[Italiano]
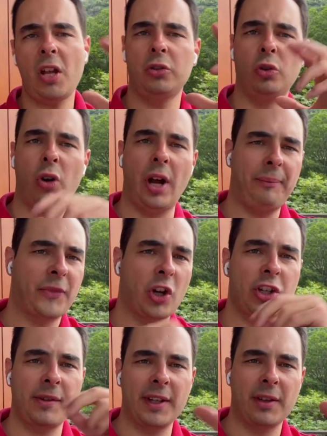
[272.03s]
Due,
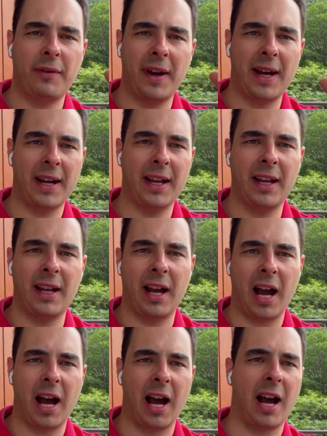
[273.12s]
cosa vado a fare
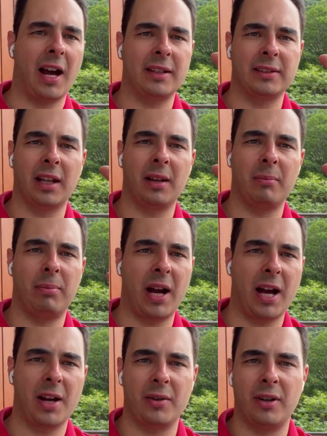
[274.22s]
a
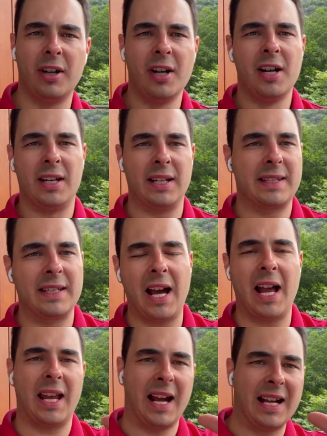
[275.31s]
Dalbano
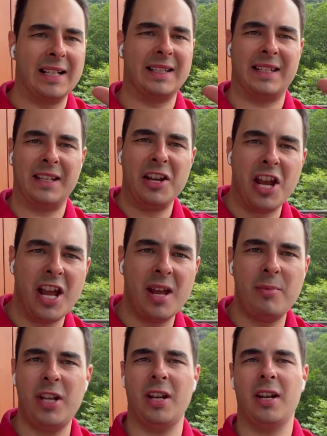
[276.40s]
laziale, anzi
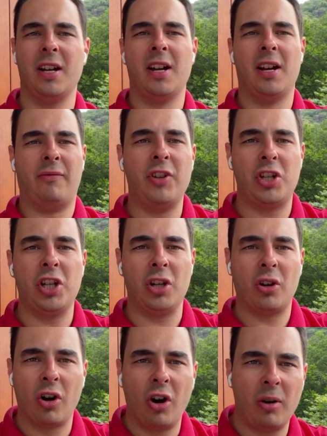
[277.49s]
Nemi,
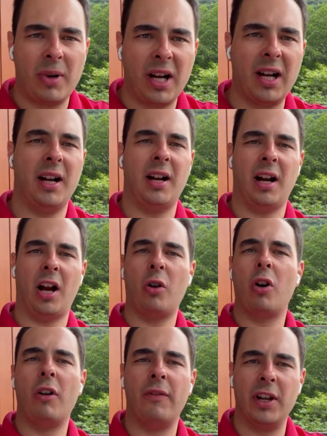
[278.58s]
vicino Roma, a un
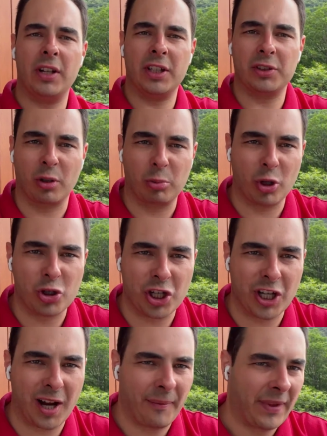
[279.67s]
convegno di
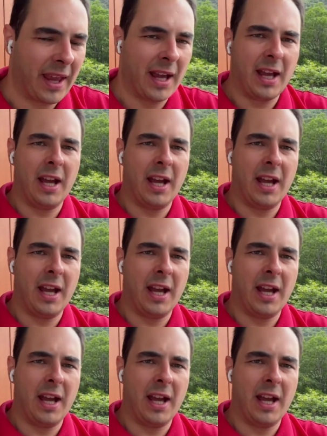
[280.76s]
antropologia?